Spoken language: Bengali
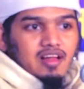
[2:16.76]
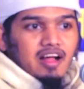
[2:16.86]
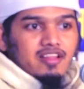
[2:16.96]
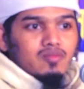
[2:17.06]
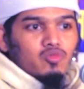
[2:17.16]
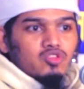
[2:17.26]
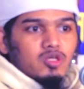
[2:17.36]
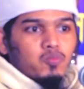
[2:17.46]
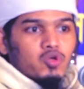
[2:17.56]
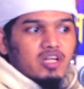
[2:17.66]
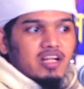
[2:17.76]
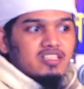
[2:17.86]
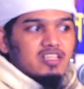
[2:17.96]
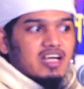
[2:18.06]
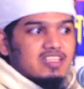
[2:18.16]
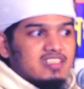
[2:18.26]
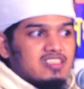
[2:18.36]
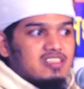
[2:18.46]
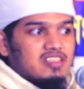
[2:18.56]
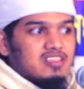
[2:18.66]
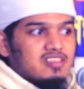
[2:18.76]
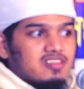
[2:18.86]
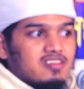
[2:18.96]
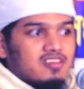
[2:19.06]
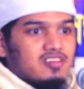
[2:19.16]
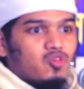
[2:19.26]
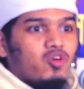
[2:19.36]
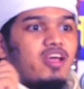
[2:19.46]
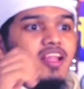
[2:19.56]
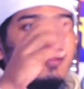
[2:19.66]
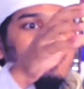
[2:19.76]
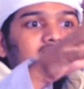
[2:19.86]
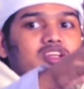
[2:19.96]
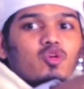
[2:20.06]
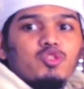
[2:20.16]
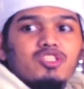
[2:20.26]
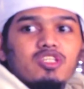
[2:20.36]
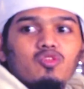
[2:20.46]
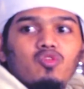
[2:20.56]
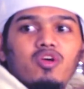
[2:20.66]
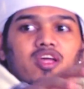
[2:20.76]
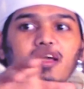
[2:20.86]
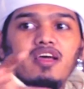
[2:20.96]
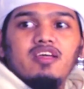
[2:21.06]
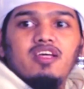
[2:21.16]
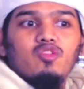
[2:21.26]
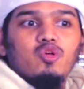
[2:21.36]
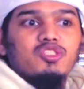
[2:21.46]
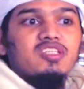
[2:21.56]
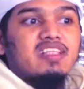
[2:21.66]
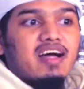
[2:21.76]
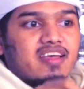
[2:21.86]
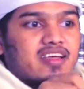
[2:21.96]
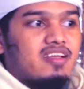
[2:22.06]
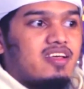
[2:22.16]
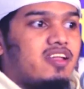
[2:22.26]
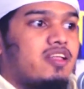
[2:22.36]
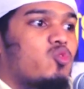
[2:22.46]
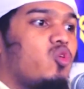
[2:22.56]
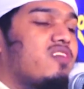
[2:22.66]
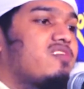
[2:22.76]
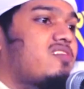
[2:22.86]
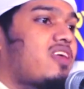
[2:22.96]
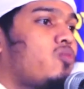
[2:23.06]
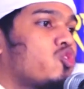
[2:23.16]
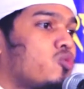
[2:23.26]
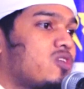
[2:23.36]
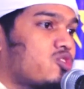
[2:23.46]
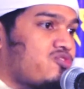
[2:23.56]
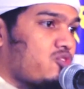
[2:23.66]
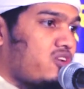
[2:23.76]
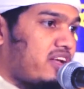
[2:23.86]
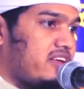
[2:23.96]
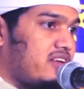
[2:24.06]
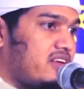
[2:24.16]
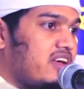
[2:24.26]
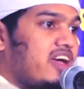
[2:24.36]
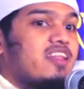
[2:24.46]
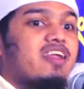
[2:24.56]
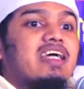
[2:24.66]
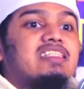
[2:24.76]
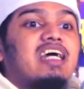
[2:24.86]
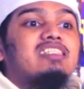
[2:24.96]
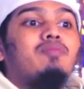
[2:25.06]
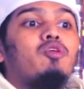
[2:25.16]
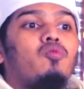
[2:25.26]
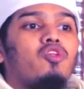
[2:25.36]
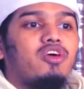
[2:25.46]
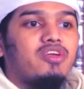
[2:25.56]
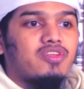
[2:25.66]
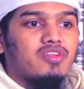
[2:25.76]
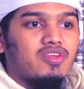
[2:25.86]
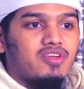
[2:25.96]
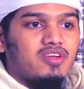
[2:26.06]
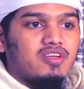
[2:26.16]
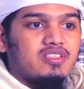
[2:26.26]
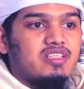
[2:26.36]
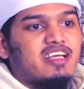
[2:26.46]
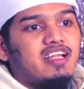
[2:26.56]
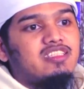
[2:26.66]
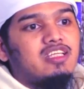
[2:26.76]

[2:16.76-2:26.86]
কাদের মধ্যে পুটলা নিয়ে গাঠি নিয়ে ওই এলাকায় গিয়ে দশ দিন ওই এলাকায় গিয়ে দশ দিন থাকে এদের কোনো স্থায়ী বসবাসস্থল নাই এদেরকে যাযাবর বলে যেখানে